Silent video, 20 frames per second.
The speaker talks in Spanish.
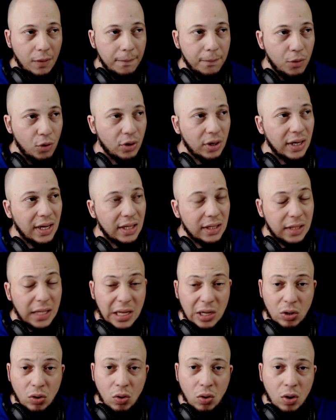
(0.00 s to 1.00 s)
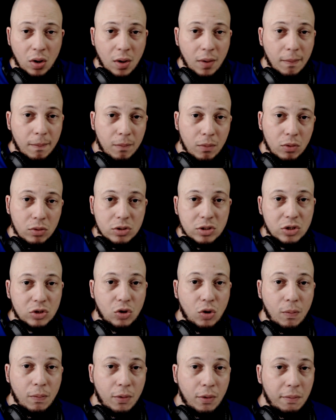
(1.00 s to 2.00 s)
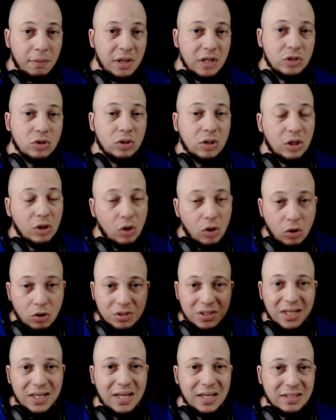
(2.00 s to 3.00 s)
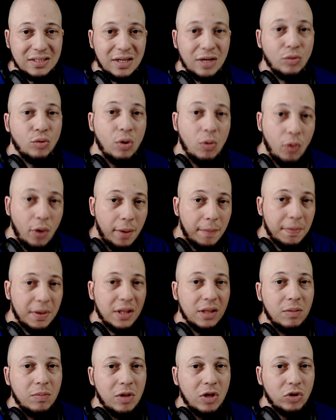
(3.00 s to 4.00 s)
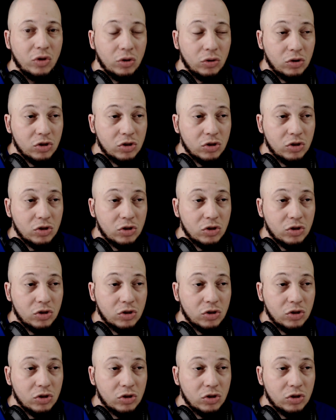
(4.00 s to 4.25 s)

Porque tengo muchos compromisos, tengo cosas que hacer, nuevos emprendimientos.